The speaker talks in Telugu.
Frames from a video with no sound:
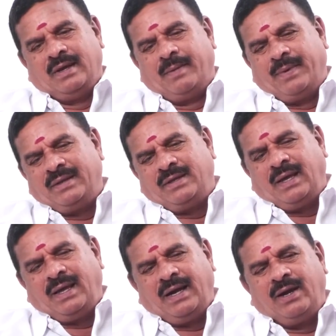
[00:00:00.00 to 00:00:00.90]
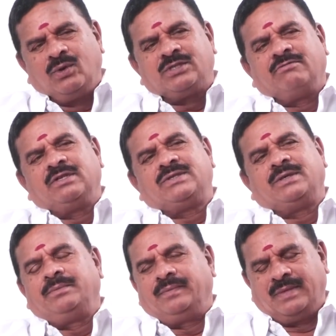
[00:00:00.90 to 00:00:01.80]
ఎప్పుడైతే రెండో
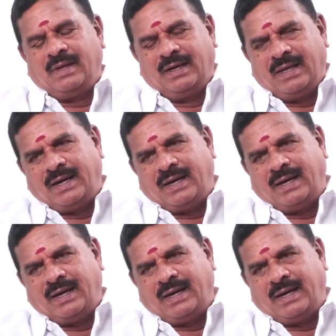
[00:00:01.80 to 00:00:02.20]
సంవత్సరం అంటే